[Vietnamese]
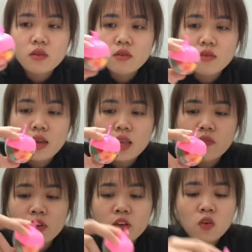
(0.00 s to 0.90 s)
và dạng
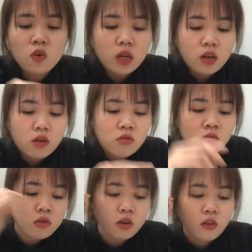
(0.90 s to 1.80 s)
viên của nó thì nó
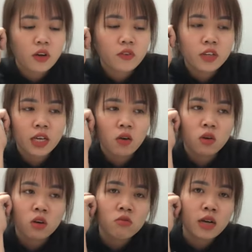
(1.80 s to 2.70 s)
cái phần viên kẹo của
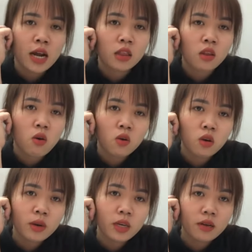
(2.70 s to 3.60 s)
nó cũng khá là to luôn
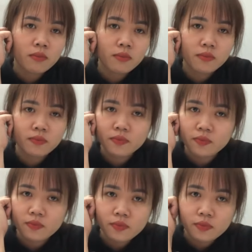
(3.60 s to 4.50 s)
các bạn nhé
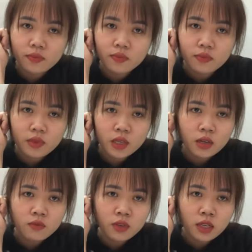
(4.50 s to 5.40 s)
là
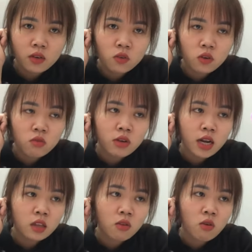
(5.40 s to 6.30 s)
bên cạnh của nó cũng khá
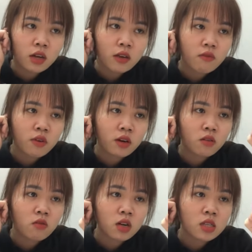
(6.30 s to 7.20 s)
là to này và nó
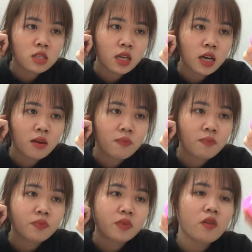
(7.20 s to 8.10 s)
cũng rất là dễ ăn
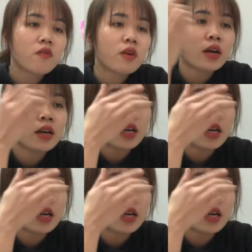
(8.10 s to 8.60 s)
và cái